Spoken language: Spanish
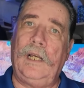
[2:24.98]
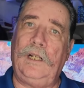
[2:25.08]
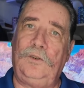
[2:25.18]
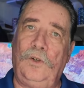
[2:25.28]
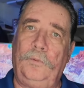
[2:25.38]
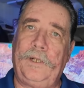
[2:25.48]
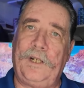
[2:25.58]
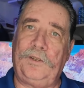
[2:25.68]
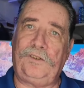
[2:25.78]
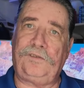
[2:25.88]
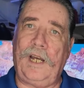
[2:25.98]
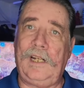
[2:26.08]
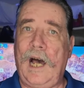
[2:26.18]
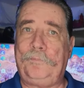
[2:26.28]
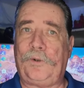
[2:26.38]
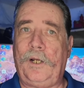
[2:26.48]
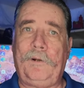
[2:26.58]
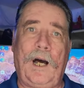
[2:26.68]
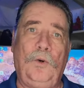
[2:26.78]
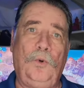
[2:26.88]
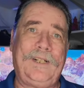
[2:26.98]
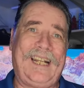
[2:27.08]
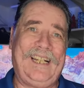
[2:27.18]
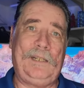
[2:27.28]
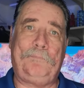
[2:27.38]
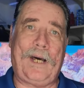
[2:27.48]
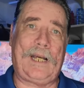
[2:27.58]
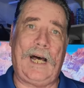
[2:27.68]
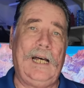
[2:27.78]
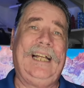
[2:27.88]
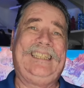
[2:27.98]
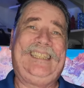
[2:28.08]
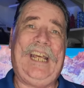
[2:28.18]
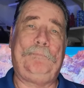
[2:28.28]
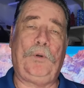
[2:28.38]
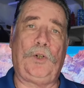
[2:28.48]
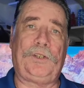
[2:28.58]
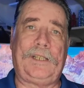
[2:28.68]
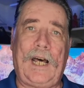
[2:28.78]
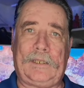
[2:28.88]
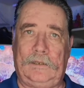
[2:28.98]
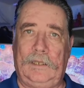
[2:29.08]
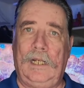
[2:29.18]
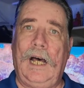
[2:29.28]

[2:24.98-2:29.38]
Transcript: El gobierno de Israel aprueba una ley para deportar